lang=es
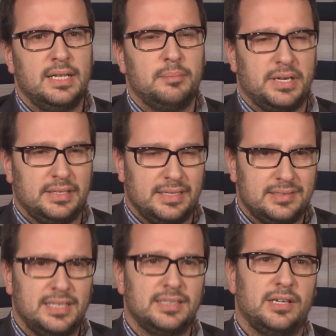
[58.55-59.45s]

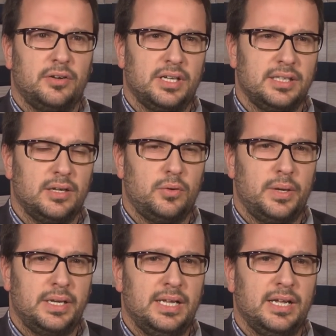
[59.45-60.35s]
perteneciente a la Orquesta
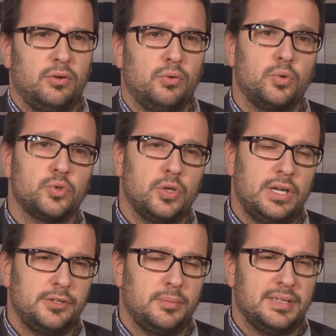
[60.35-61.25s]
Juvenil que concursó el año